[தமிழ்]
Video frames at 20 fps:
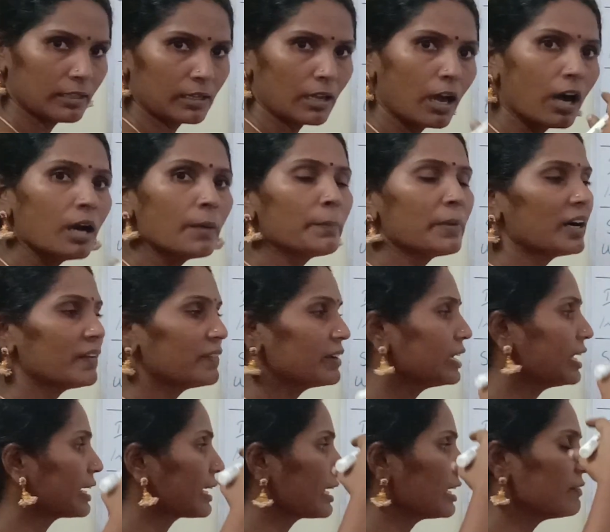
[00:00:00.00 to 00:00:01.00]
தர் ஆம்
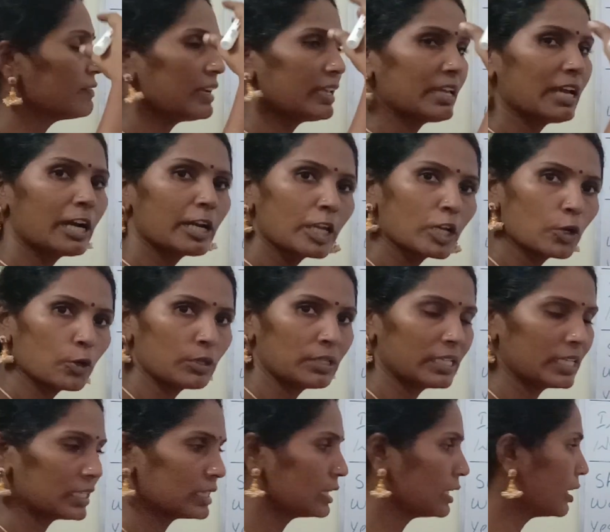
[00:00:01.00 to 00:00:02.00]
அவள் அங்கே விளையாடி
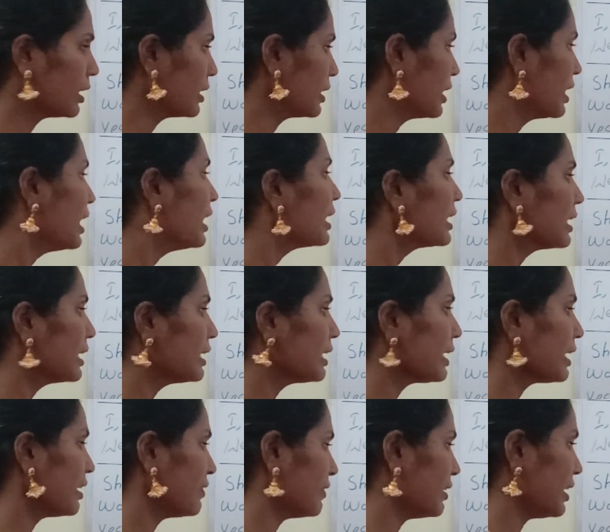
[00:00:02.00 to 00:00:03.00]
கொண்டிருந்தாள்
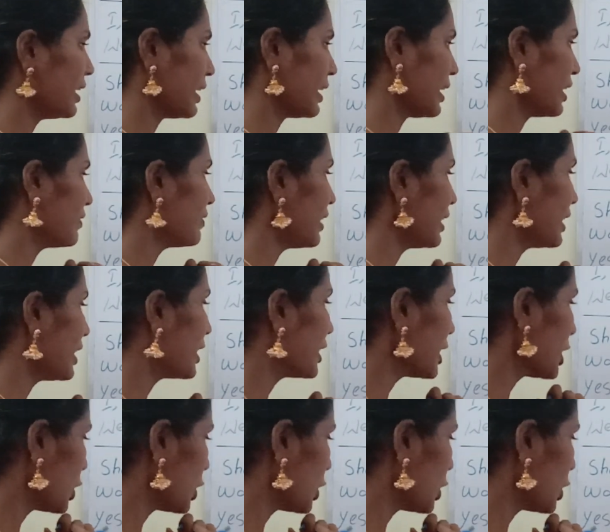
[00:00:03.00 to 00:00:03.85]
இல்லை அவள் அங்கே விளையாடி